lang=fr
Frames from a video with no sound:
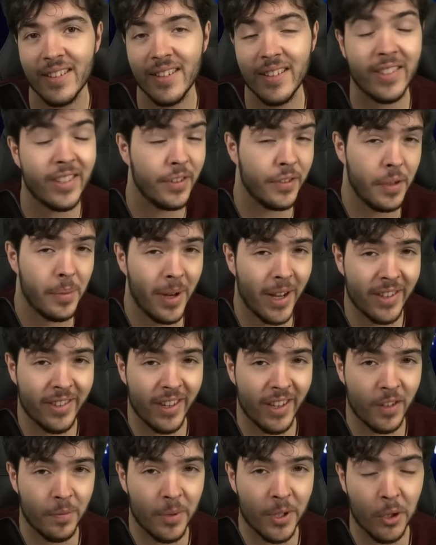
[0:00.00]
Civimax
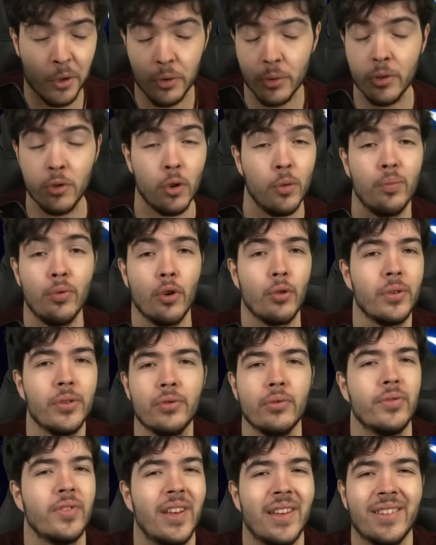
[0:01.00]
explique ensuite que pour lui
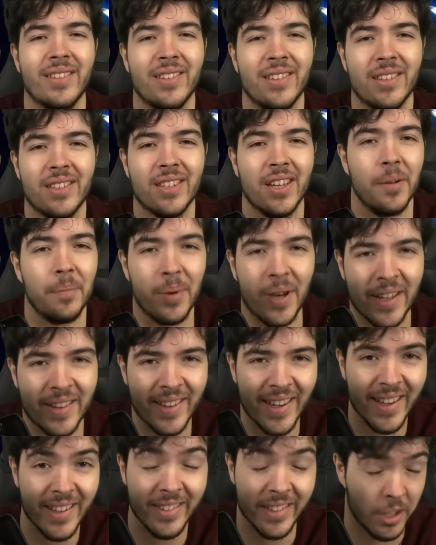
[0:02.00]
tout ça c'est qu'un
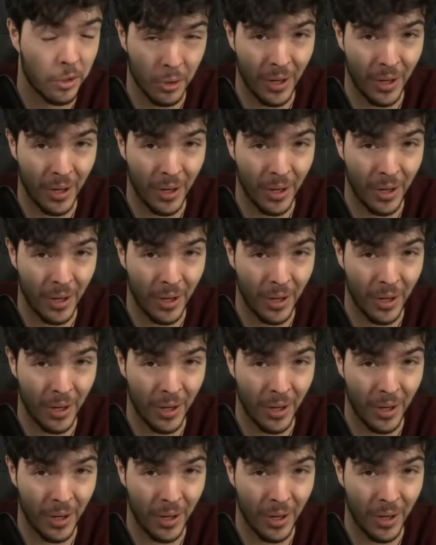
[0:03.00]
prétexte et